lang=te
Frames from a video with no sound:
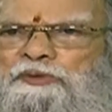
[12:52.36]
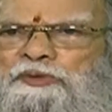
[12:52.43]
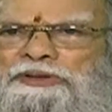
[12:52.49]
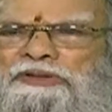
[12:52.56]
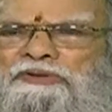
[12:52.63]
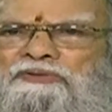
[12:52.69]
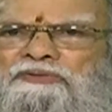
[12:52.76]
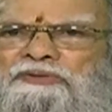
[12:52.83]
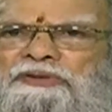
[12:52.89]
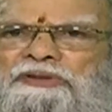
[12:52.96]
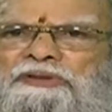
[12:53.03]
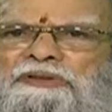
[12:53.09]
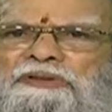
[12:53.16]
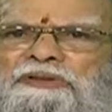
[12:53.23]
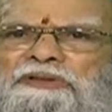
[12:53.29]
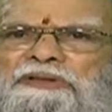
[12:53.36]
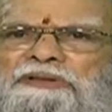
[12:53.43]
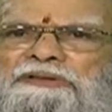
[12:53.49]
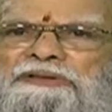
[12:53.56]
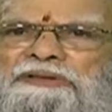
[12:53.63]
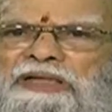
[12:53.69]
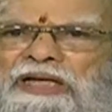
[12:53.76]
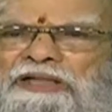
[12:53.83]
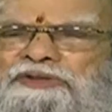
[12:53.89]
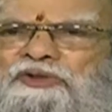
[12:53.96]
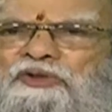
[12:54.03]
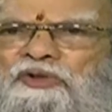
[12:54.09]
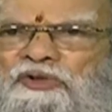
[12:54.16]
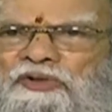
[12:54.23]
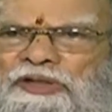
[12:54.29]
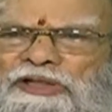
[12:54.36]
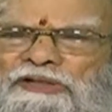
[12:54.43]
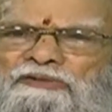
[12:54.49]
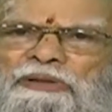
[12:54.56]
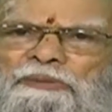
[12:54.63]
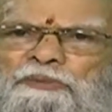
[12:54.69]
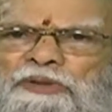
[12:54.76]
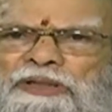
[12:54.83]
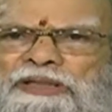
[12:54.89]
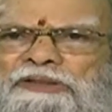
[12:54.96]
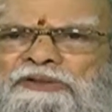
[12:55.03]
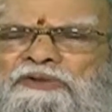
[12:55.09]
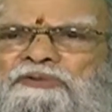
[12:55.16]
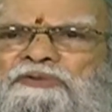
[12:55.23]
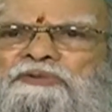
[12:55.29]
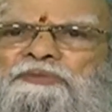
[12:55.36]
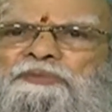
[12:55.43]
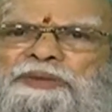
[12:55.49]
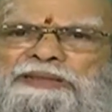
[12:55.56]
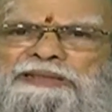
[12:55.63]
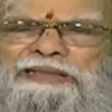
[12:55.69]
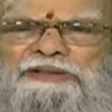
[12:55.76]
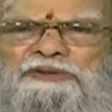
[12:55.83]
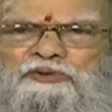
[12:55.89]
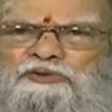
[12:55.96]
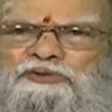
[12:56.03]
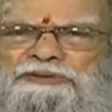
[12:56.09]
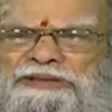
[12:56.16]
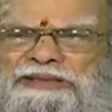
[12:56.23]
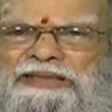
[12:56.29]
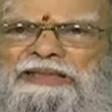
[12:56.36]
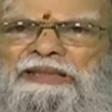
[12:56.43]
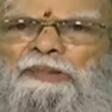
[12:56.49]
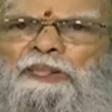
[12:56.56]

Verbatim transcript: పుణ్యం త్రాసులో రెండు వైపులా రెండు పెట్టుకను చూస్తే